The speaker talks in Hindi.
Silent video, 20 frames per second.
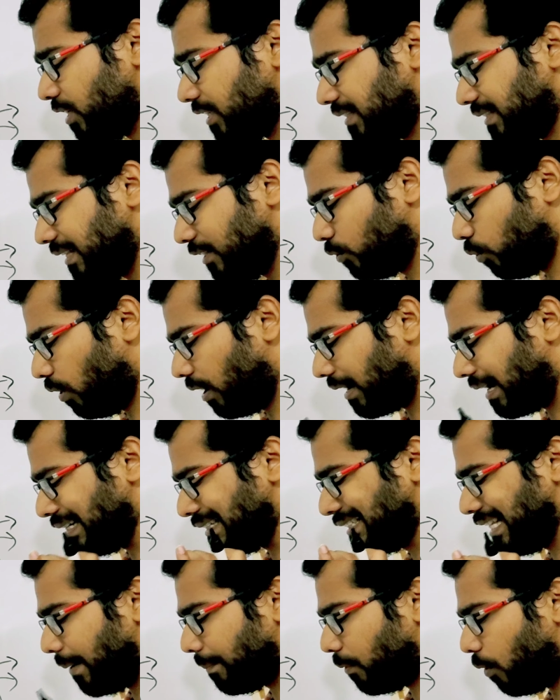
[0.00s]
जिससे थोड़ा
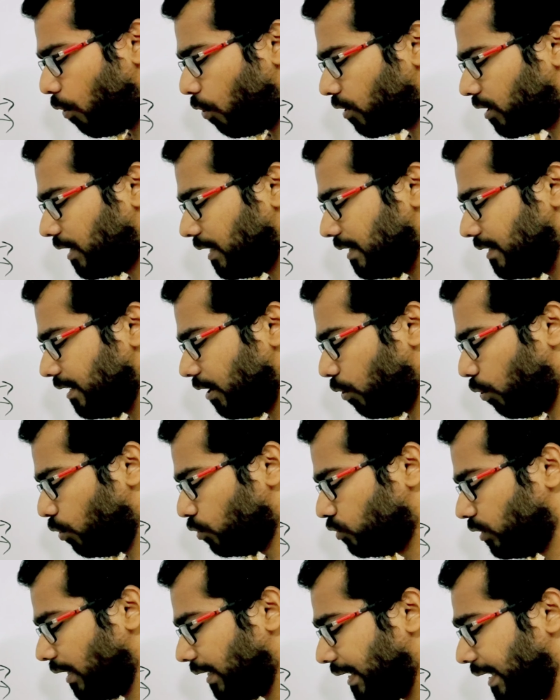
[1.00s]
कंसेप्ट और क्लियर हो
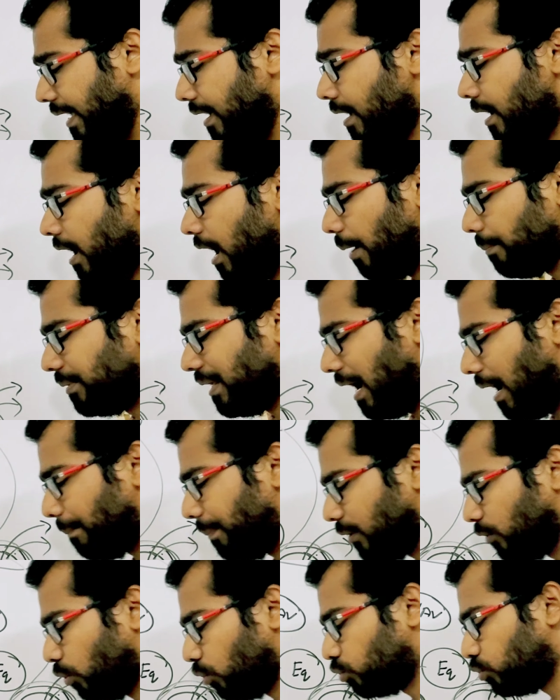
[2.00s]
सके अब यहाँ
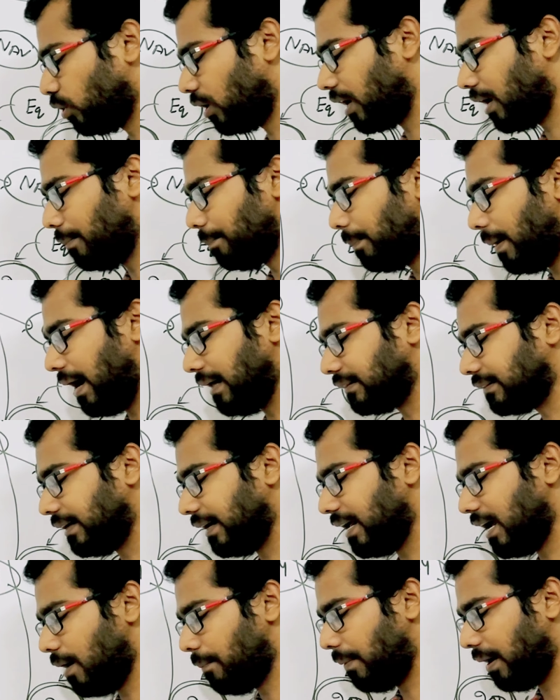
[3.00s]
पे दोस्तों अगर हम बात
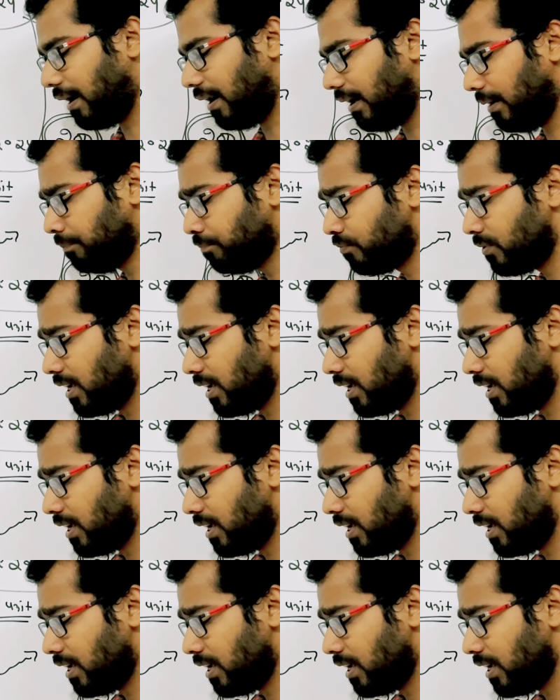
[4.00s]
करें हमारा